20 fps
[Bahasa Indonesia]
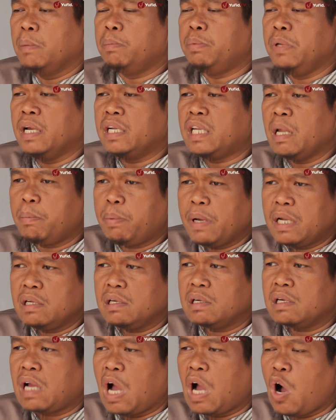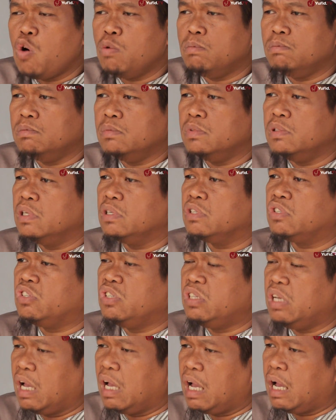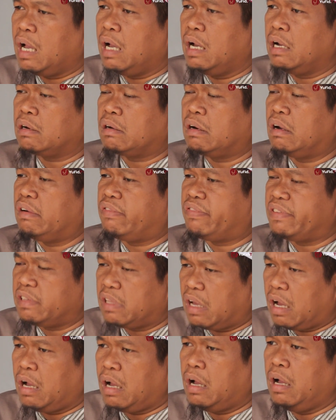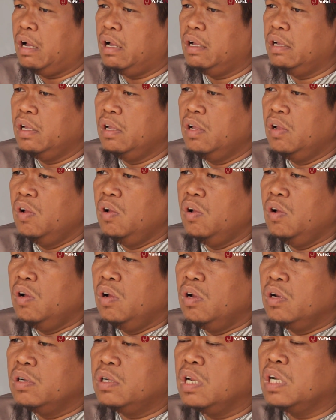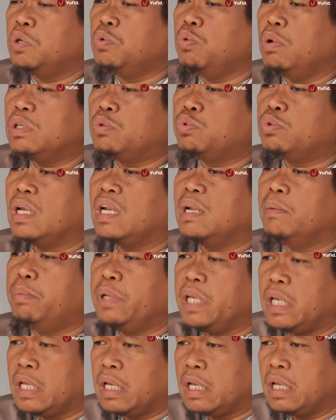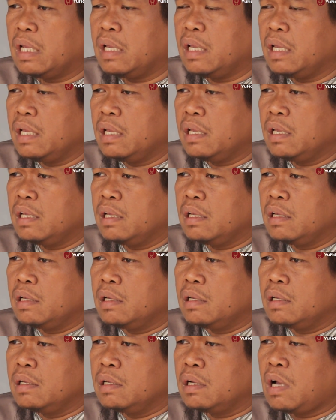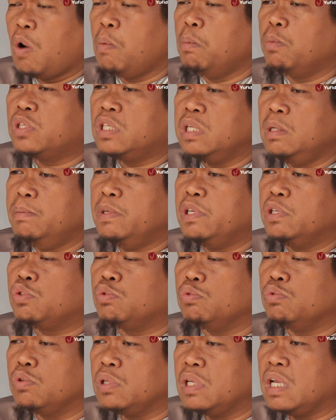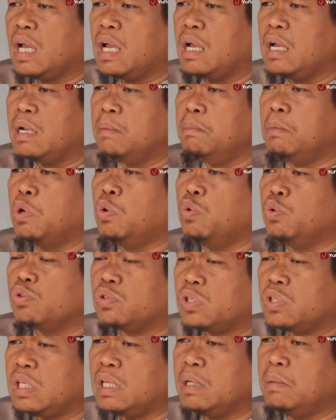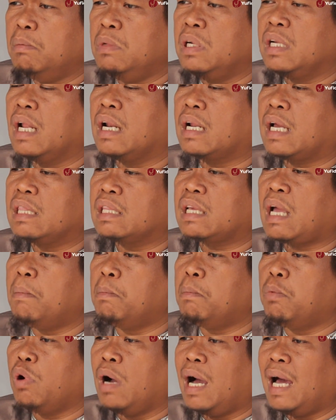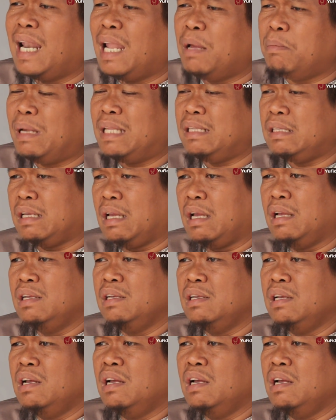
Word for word: kebiadaban kaum Syiah Rafidah dan dua juta lebih kaum muslimin di Suriah mengungsi meninggalkan kampung halamannya